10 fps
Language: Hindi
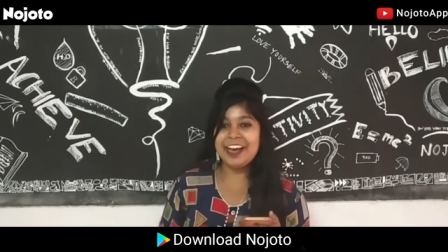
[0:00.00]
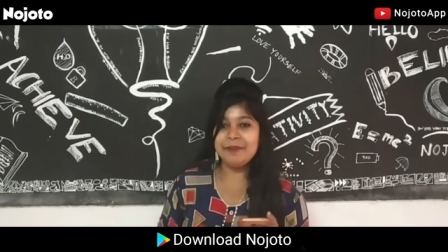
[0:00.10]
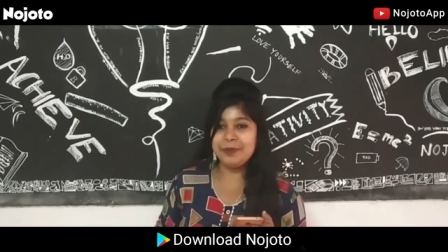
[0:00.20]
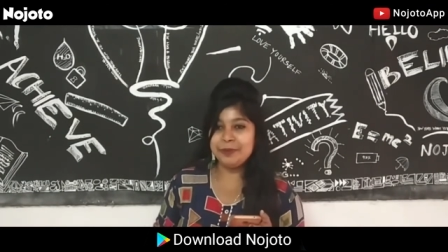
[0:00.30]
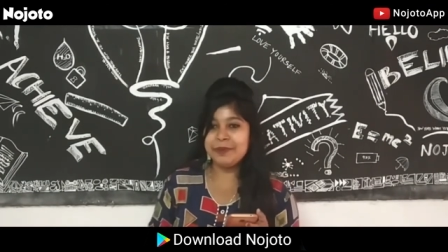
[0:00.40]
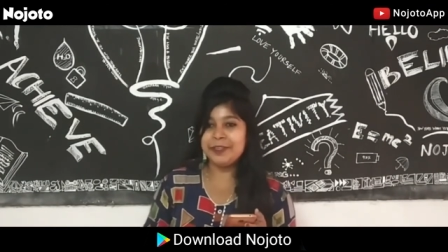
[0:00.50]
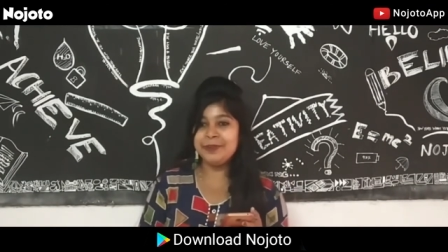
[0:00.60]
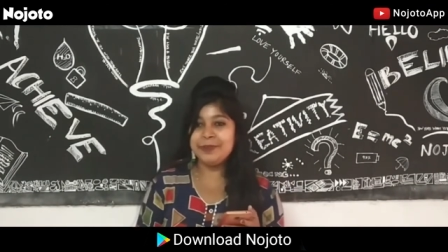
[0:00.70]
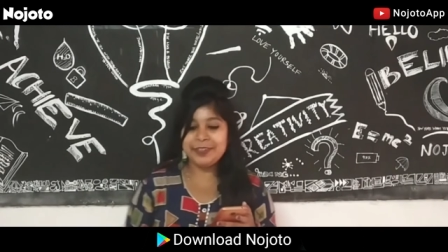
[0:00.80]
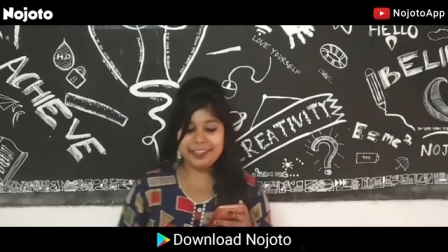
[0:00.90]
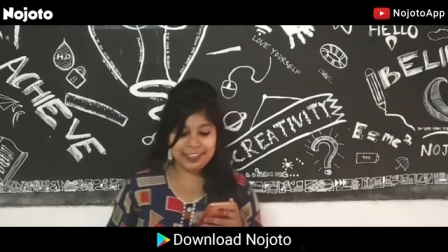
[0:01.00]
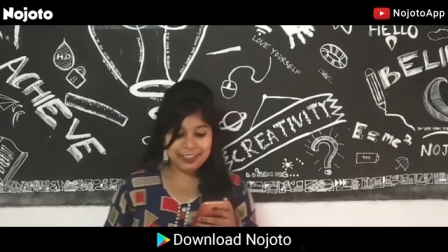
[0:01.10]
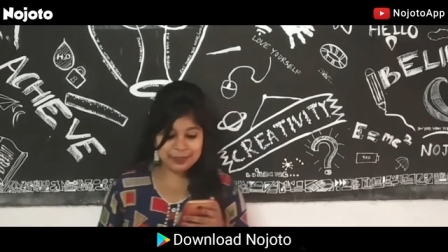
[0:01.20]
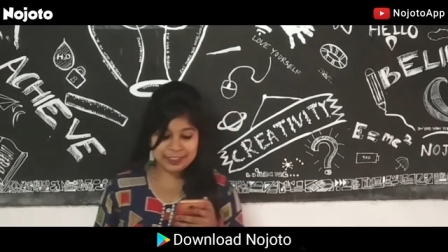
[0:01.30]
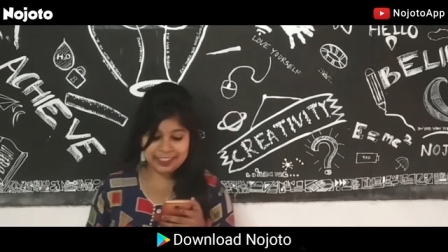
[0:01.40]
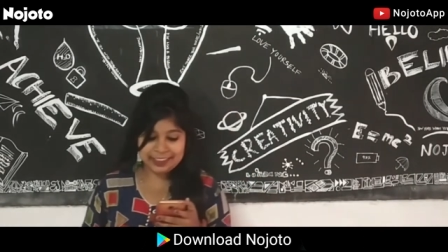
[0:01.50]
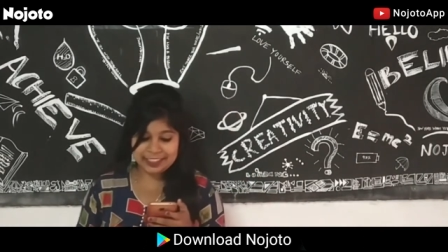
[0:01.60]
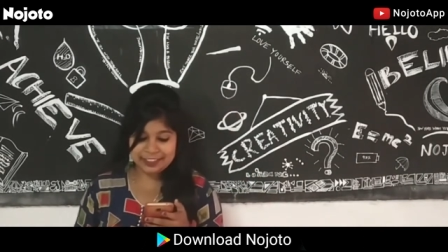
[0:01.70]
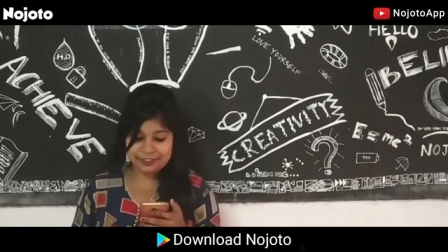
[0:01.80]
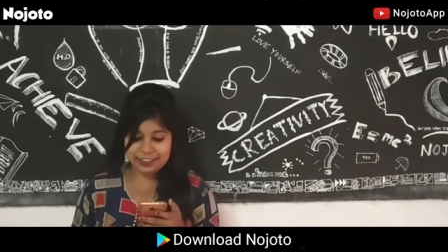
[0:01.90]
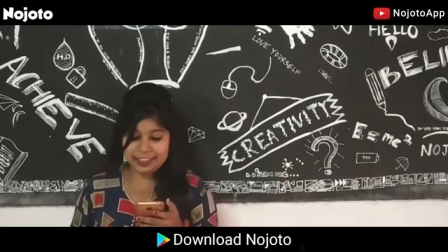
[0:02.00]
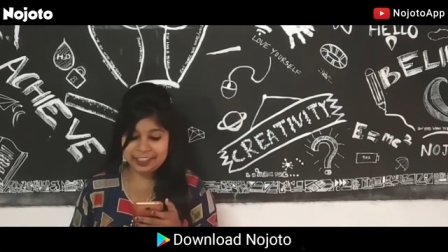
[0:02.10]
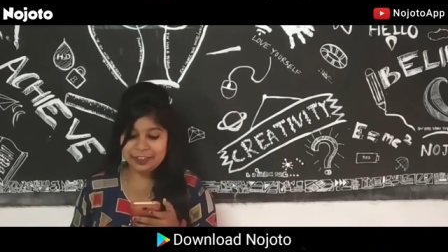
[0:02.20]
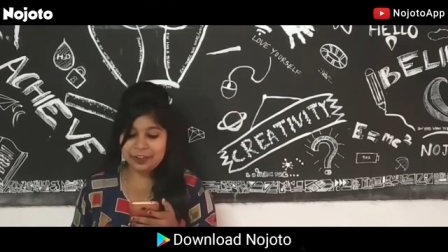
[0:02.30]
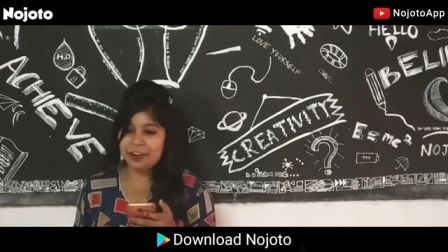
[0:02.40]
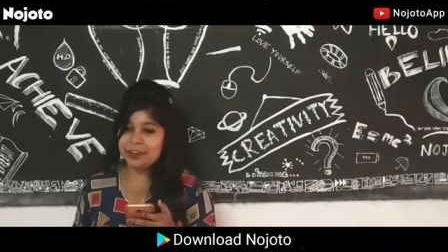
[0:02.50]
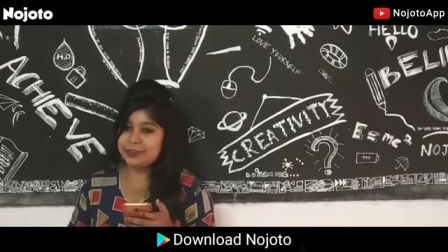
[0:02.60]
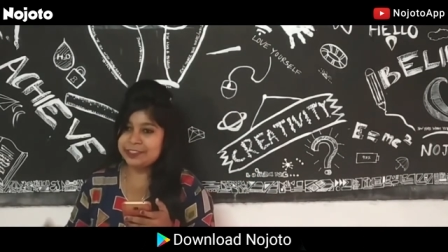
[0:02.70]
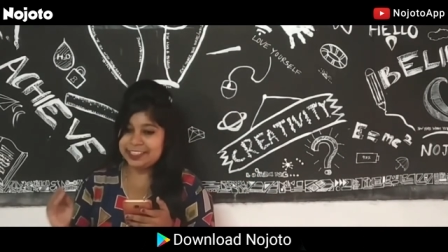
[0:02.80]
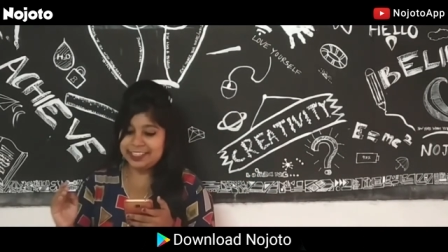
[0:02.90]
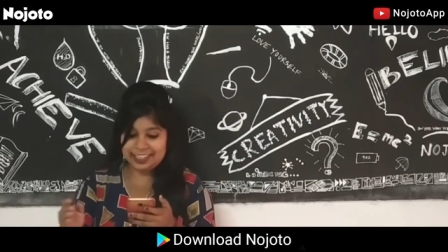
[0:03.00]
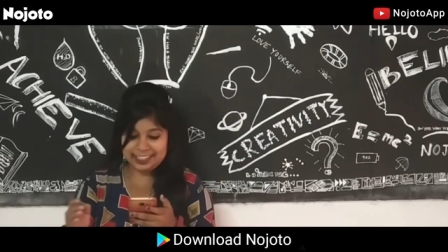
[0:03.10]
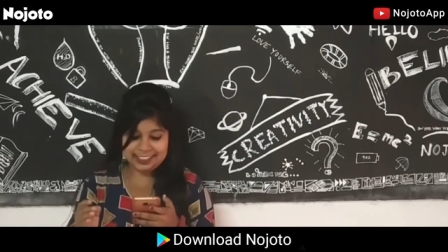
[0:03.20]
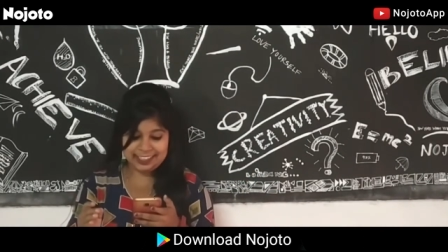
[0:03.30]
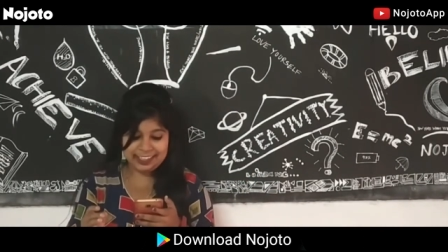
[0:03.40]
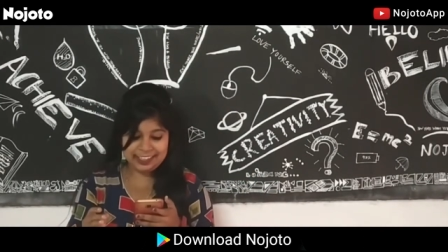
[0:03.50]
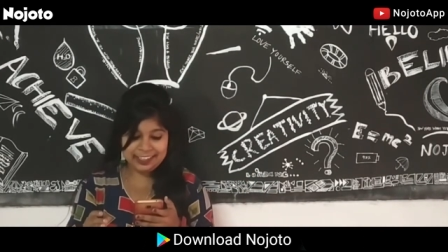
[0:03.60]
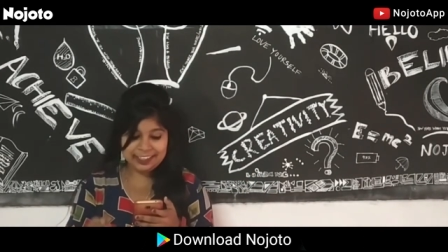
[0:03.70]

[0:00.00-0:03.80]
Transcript: अब रूबरू हुई उसकी तस्वीर और उसकी हंसी